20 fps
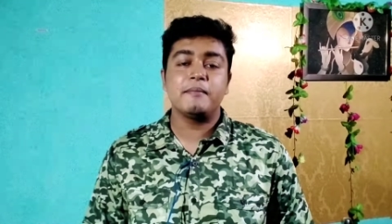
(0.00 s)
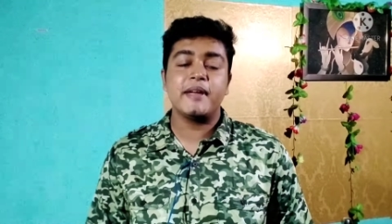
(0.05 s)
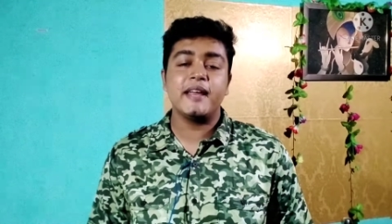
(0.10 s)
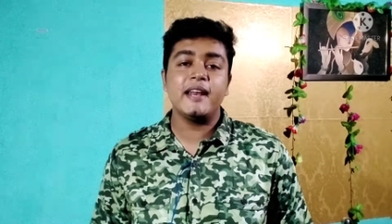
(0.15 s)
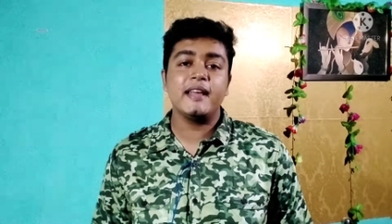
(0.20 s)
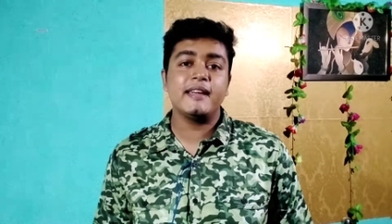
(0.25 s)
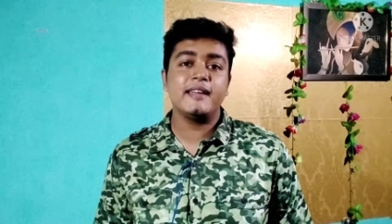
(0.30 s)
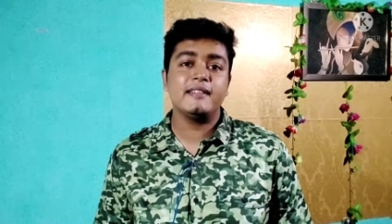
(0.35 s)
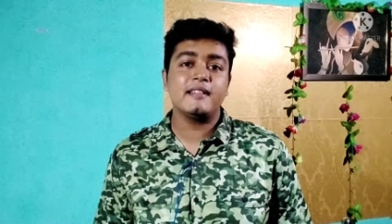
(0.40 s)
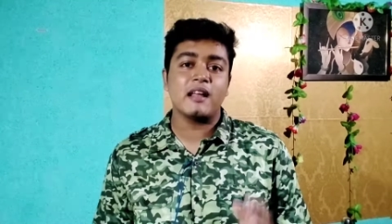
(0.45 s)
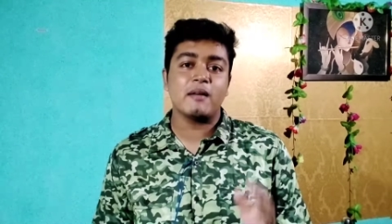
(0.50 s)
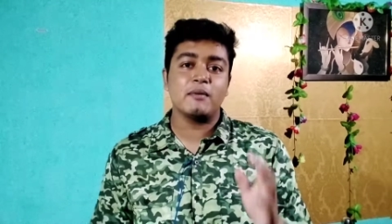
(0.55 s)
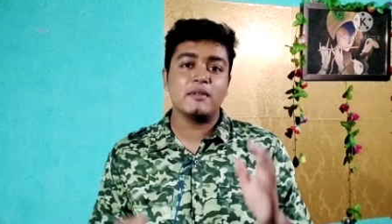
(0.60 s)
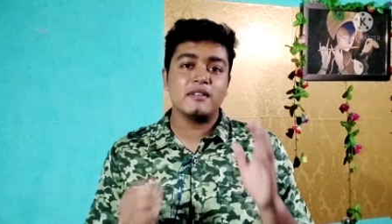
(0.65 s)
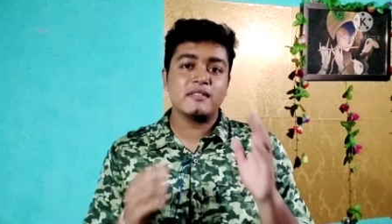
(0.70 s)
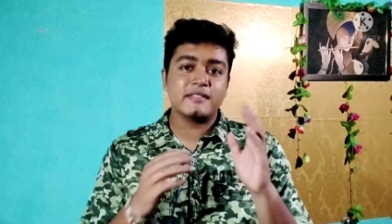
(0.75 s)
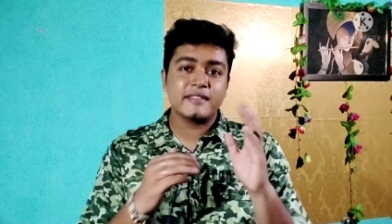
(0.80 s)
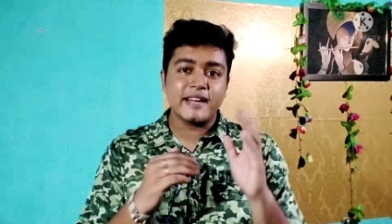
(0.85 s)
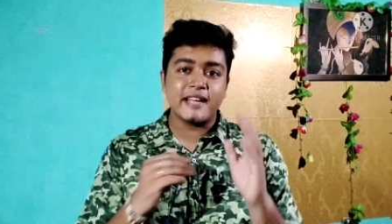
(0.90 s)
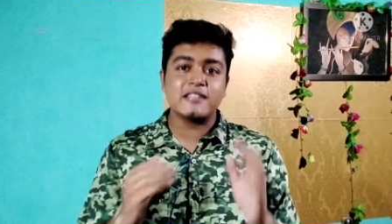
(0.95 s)
ফেলে কি তার
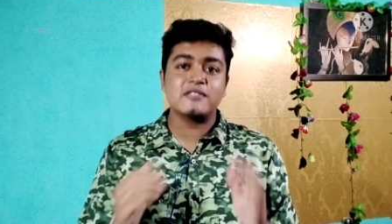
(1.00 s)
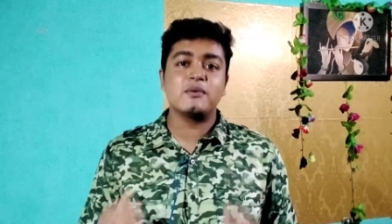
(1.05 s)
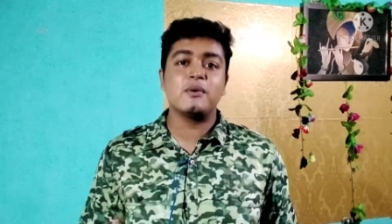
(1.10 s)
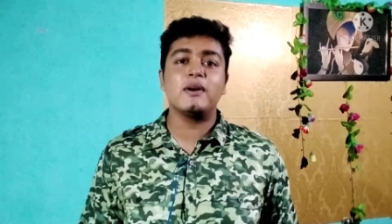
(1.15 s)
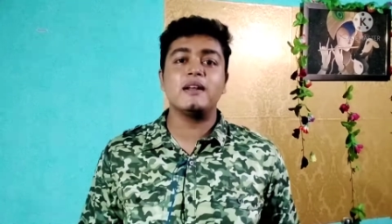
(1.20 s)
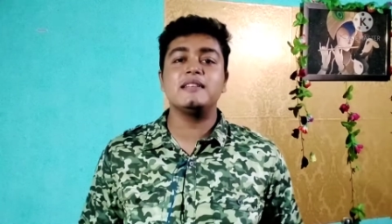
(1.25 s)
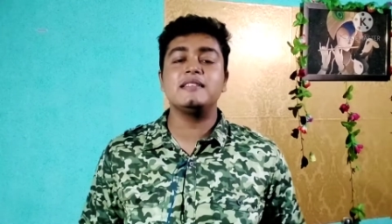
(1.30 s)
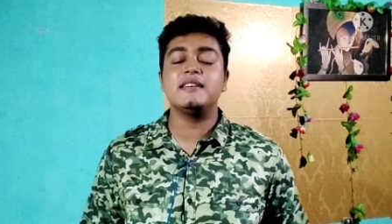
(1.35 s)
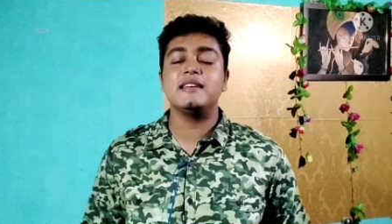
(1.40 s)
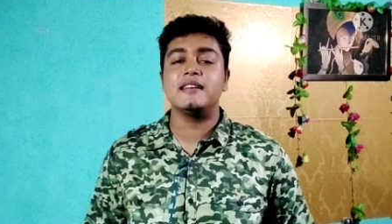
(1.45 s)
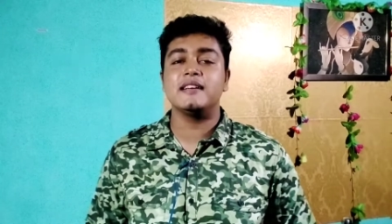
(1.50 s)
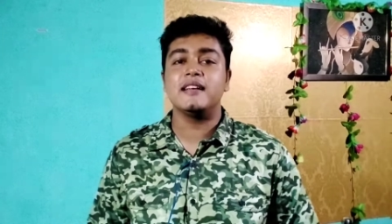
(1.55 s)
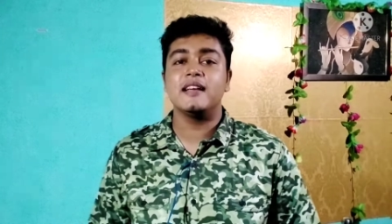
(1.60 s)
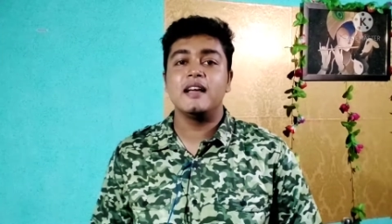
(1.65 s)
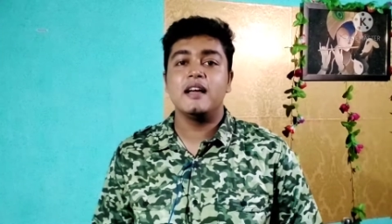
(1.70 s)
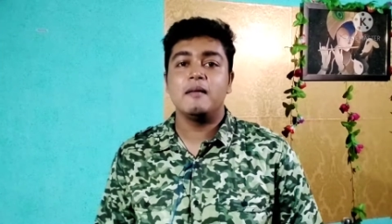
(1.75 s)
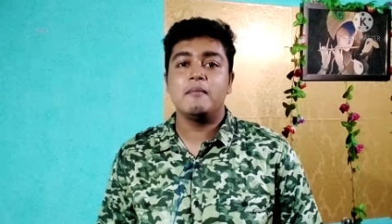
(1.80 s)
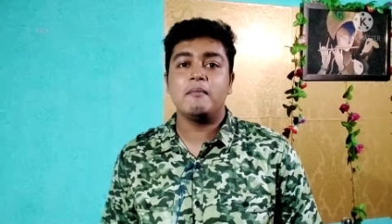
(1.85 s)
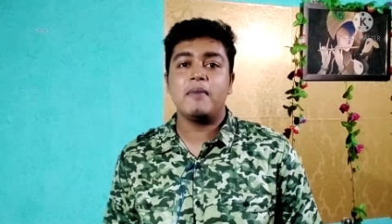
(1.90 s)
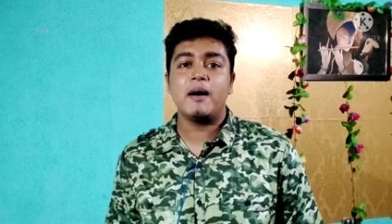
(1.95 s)
মধ্যে স্ক্র্যাচ পড়েছে
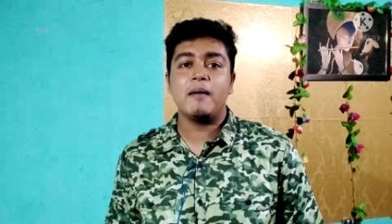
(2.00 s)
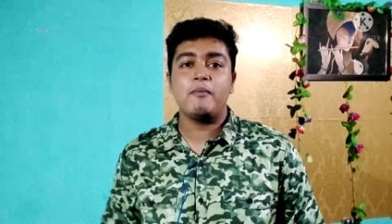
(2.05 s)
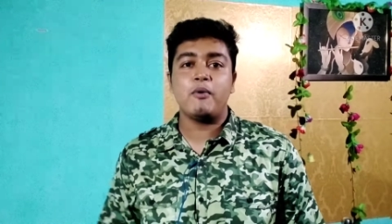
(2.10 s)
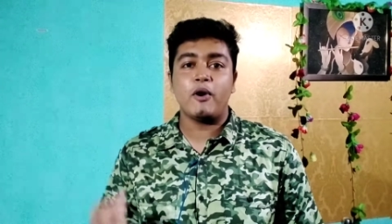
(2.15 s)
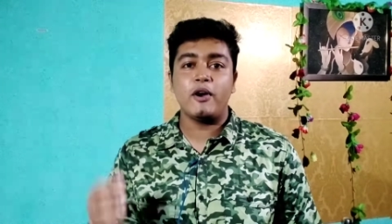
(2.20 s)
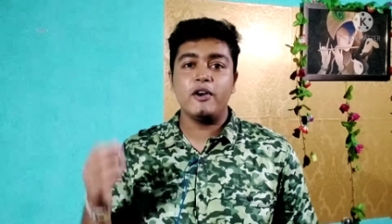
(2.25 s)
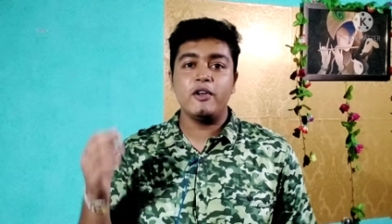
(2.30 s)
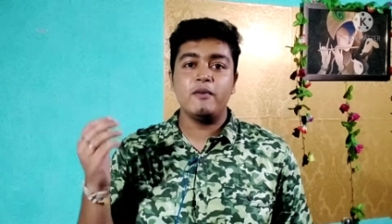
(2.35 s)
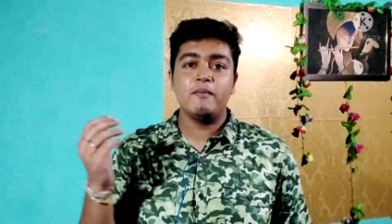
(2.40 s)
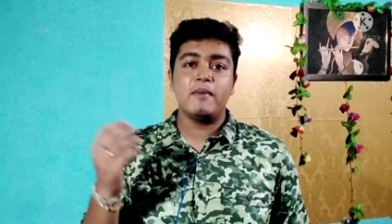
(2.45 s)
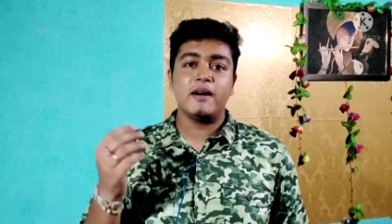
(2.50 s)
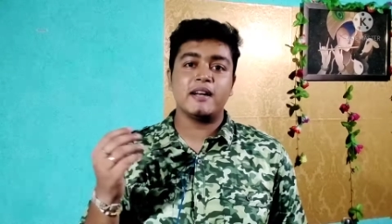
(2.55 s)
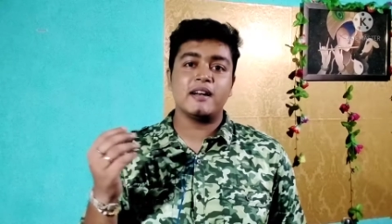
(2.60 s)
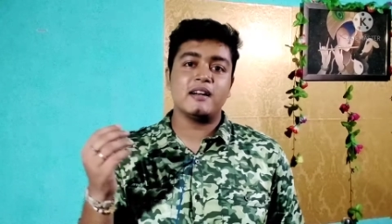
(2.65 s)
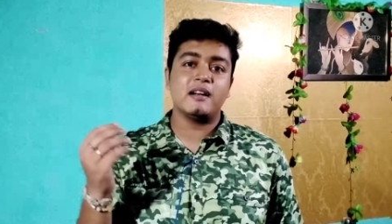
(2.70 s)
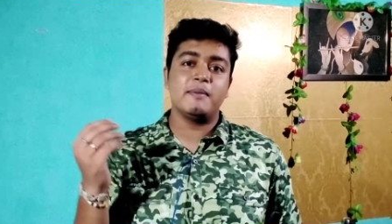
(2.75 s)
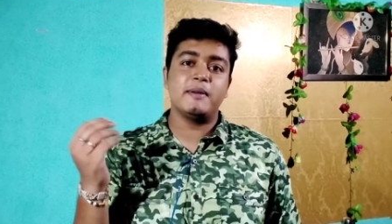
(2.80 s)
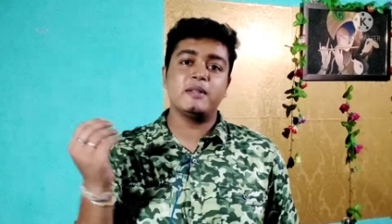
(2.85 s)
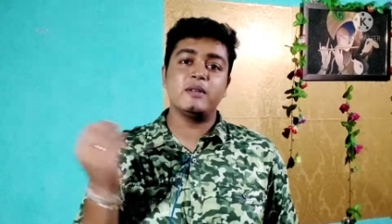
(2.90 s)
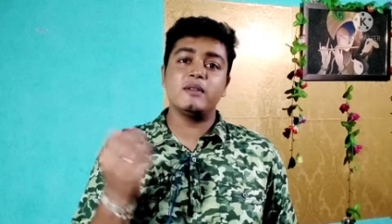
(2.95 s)
বা ভলিউম
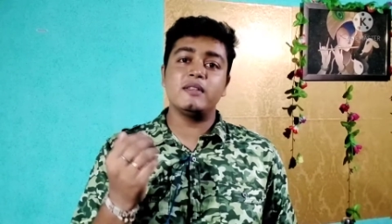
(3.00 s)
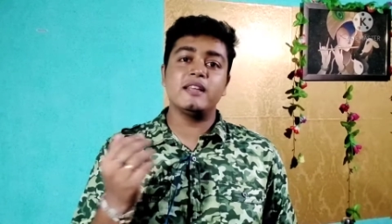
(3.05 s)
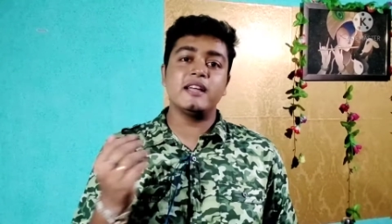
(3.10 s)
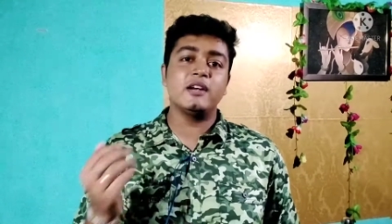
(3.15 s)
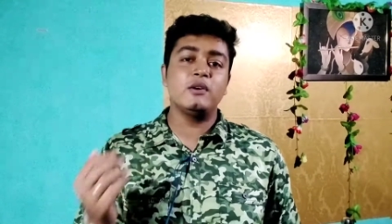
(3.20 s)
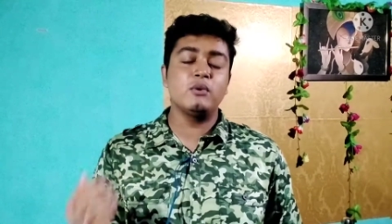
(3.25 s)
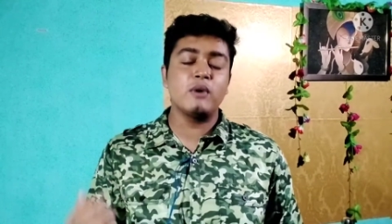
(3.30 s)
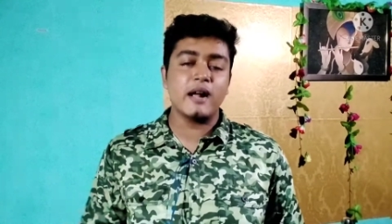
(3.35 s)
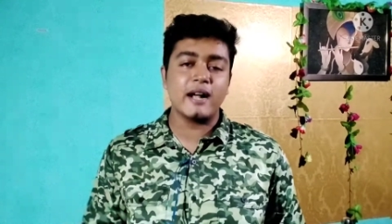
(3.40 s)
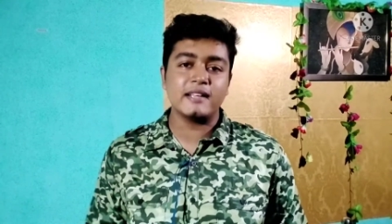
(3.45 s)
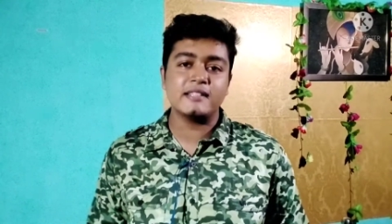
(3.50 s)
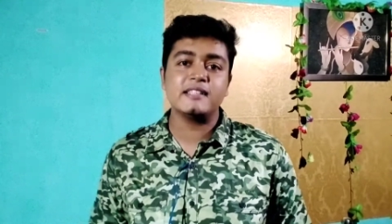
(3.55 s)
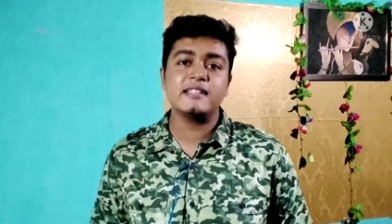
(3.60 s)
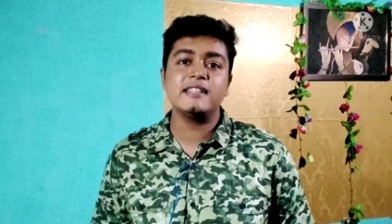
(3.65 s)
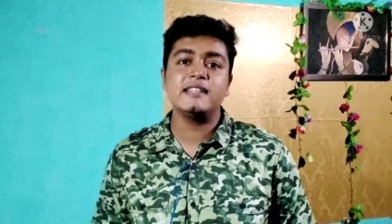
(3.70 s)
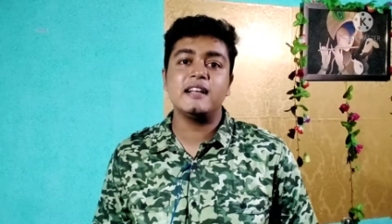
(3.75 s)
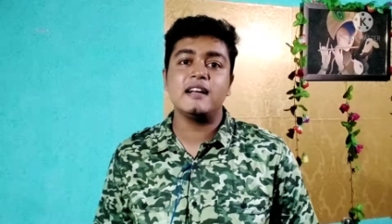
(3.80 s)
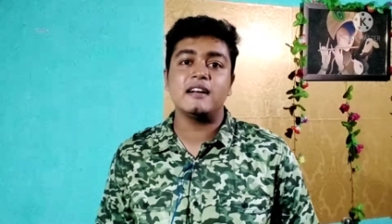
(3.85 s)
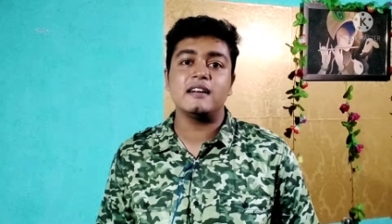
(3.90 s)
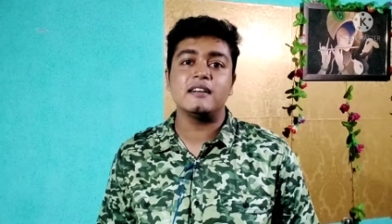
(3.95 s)
বাটনটা ভেতর দিকে ঢুকে গেছে
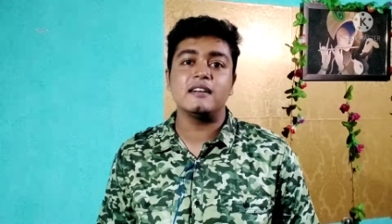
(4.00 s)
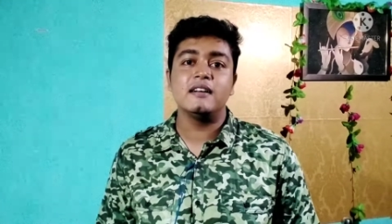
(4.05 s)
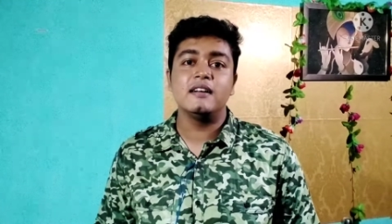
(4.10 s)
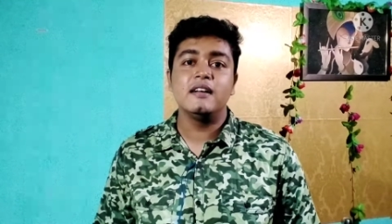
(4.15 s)
কি না